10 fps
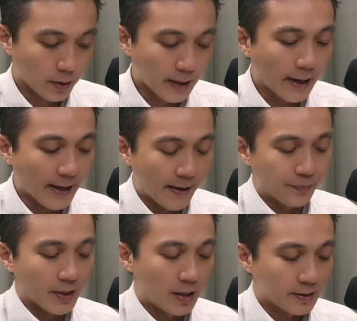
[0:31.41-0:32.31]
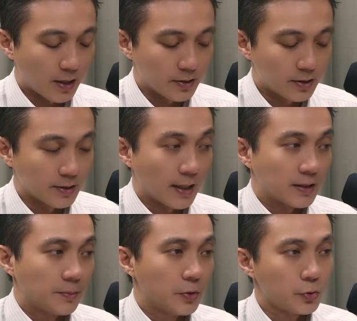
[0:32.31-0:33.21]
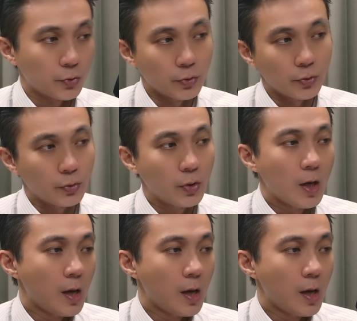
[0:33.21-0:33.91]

看看啊，到市场怎么去。